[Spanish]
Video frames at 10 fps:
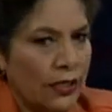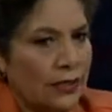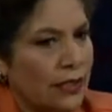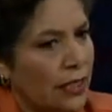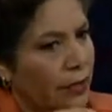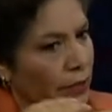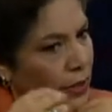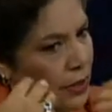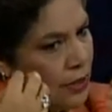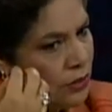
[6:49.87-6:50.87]
si el
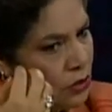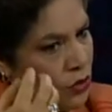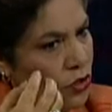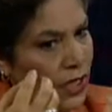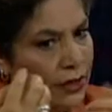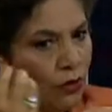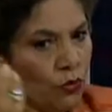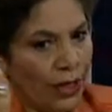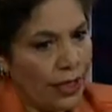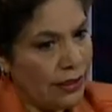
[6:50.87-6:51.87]
eh, señor Ollanta
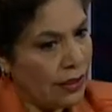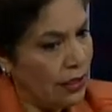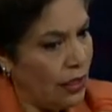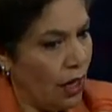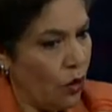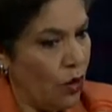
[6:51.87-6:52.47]
Humala tenía